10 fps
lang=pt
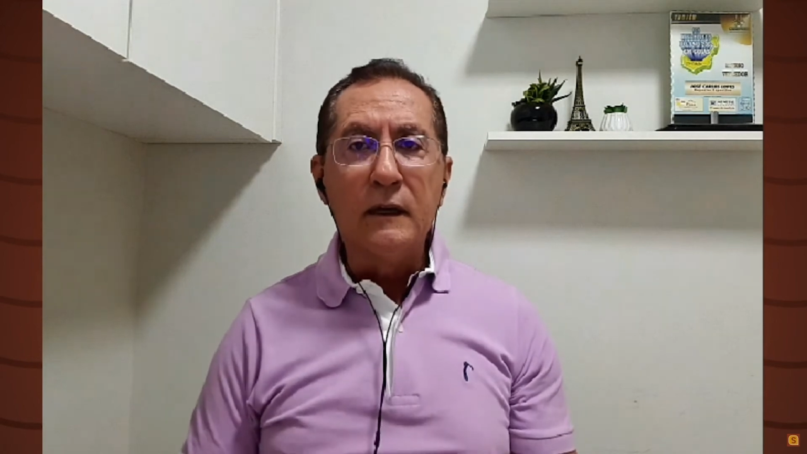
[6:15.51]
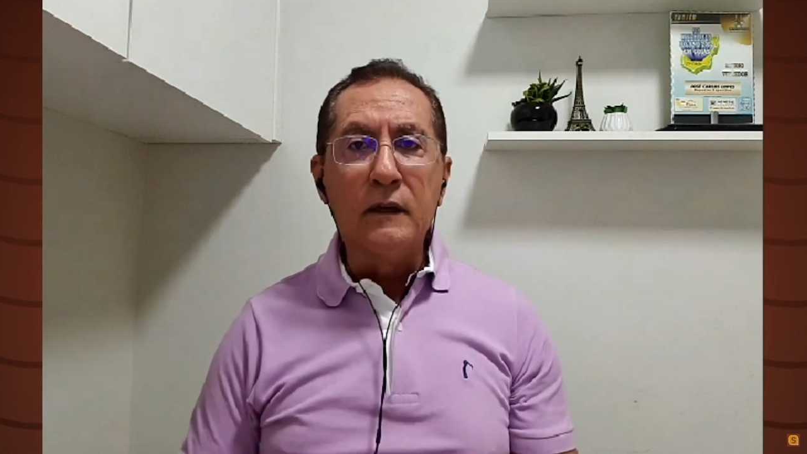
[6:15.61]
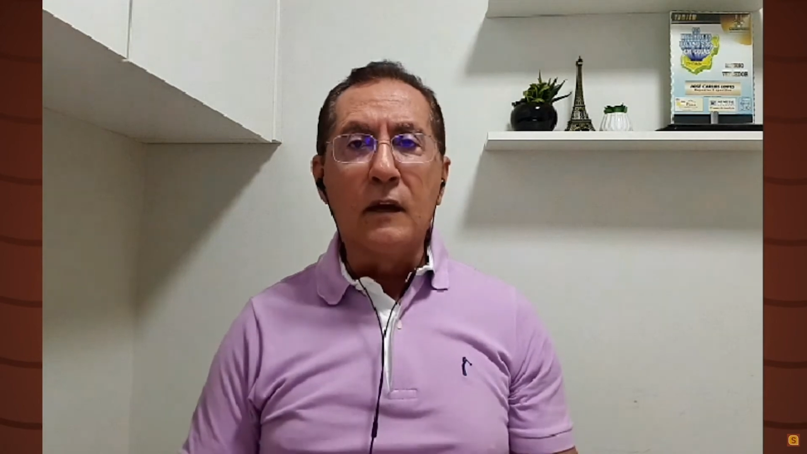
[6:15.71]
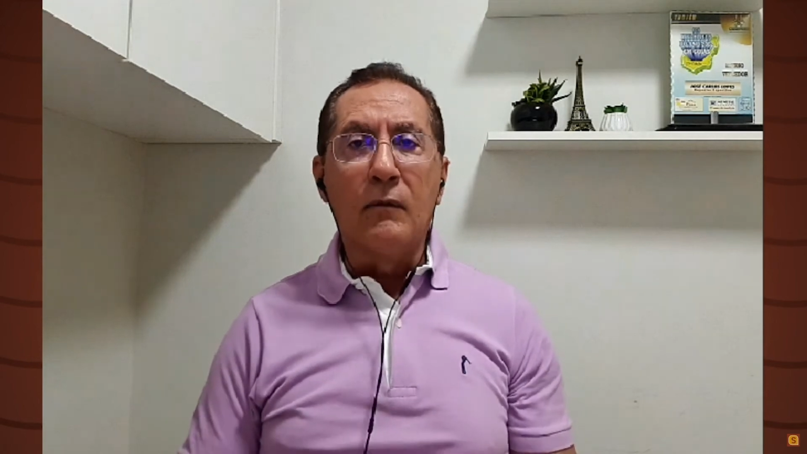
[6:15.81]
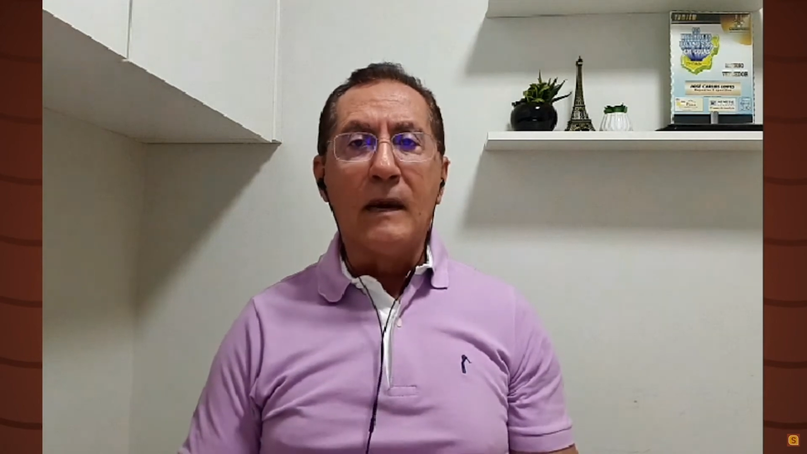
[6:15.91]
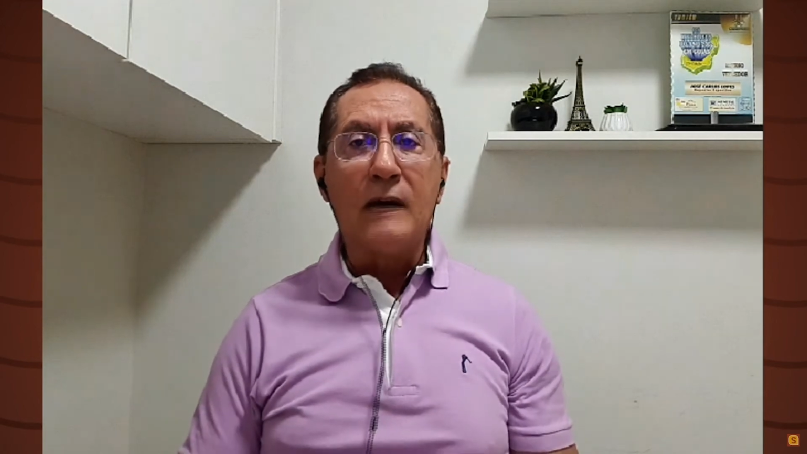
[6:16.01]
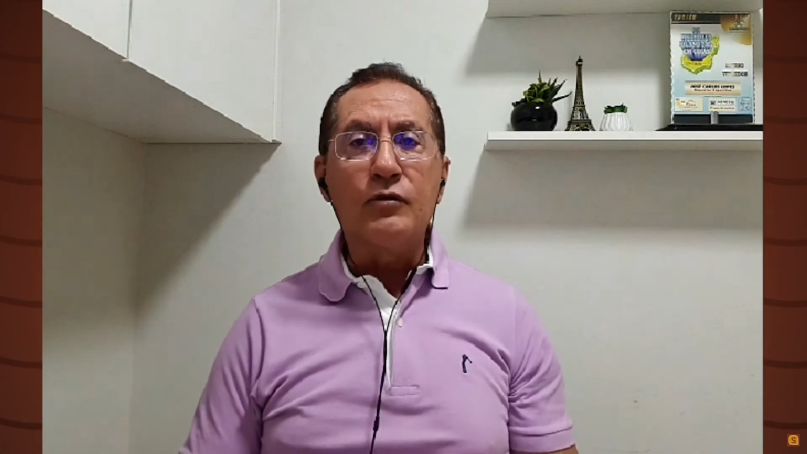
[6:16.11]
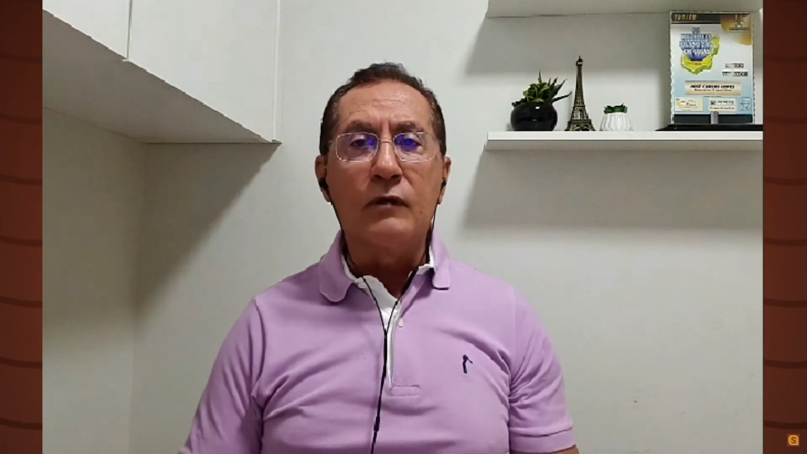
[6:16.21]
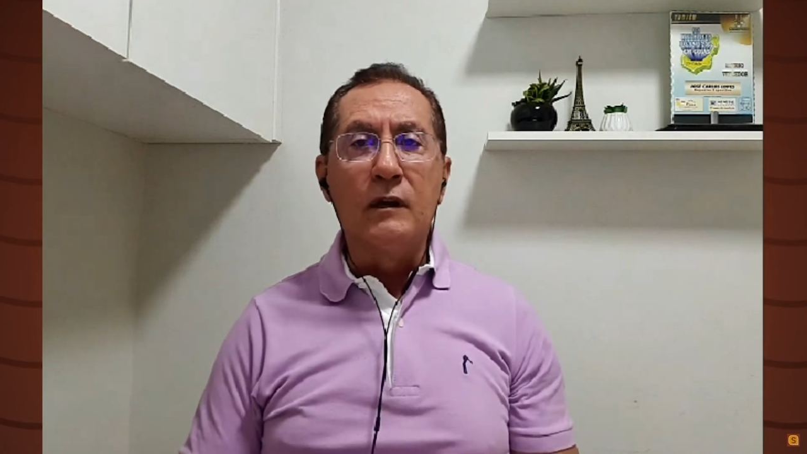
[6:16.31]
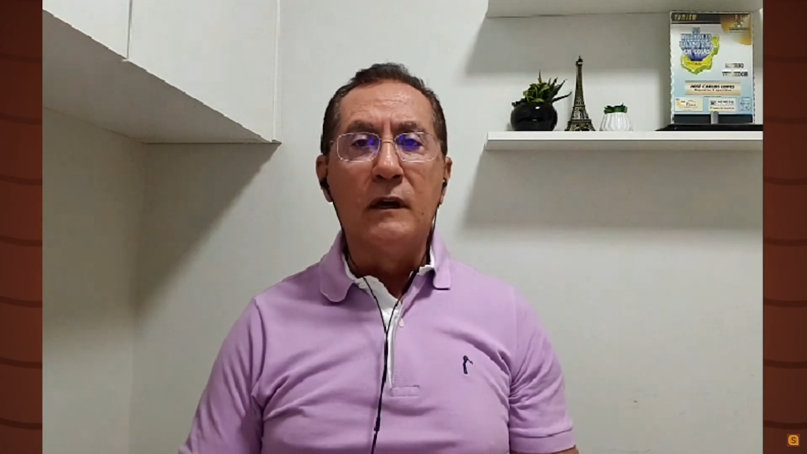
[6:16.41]
Então,
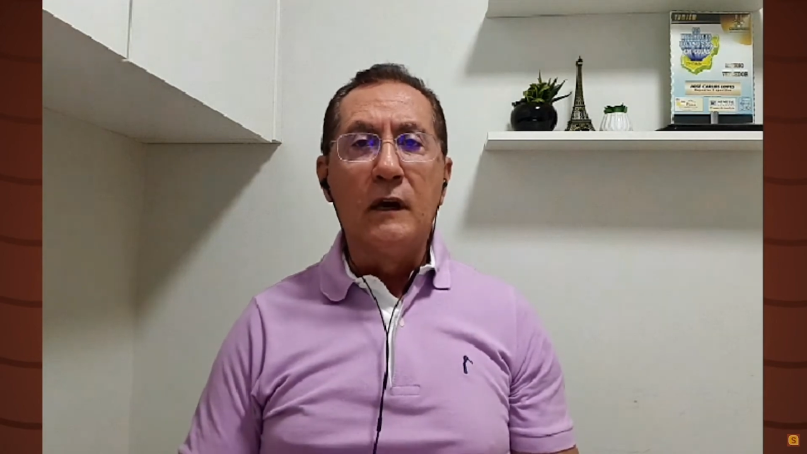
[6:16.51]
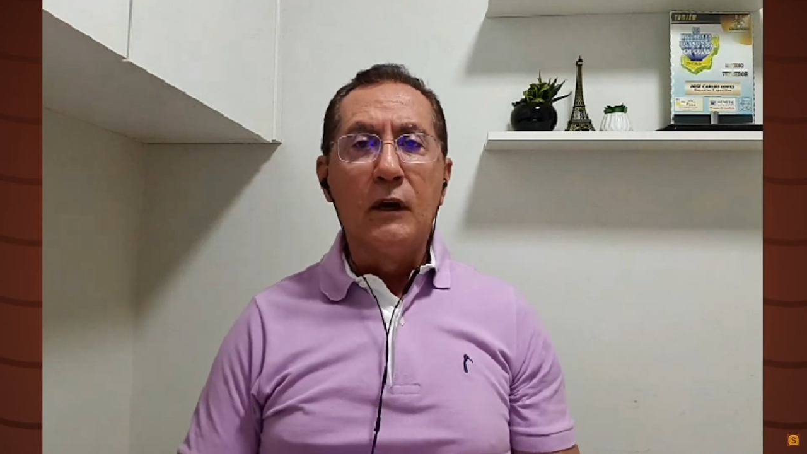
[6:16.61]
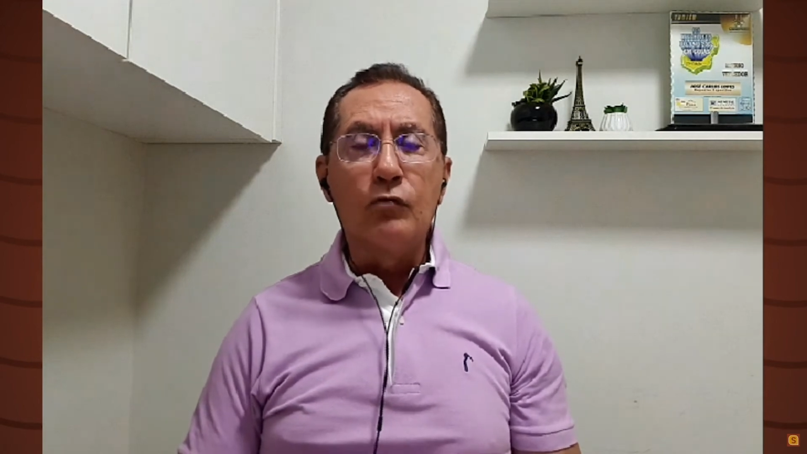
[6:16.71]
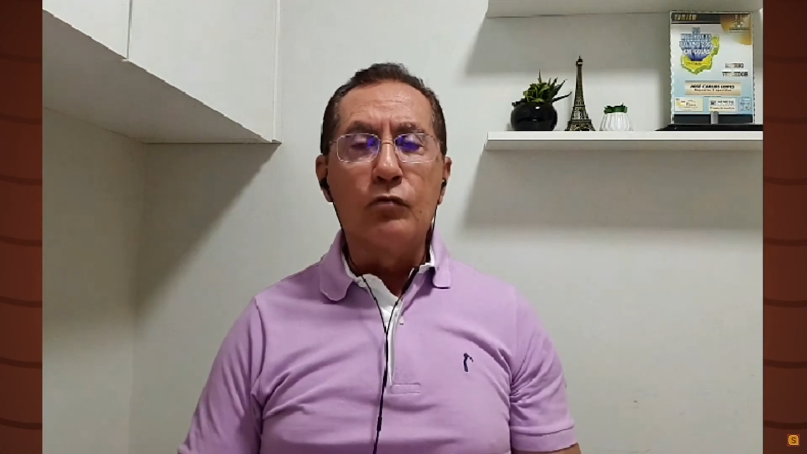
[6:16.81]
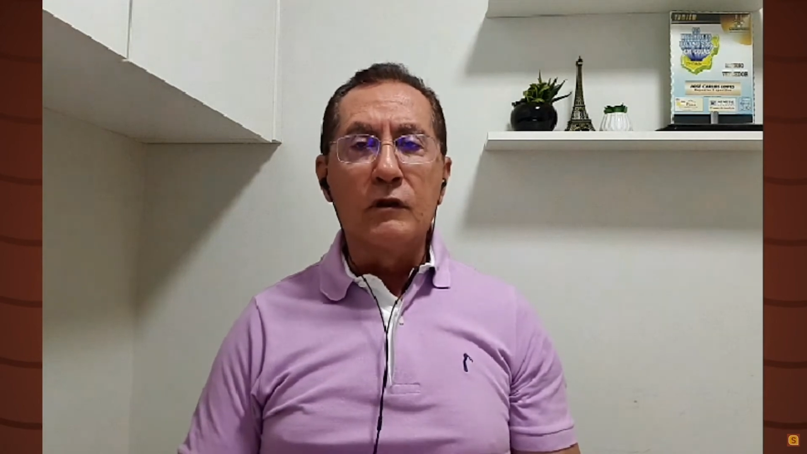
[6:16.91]
acho que o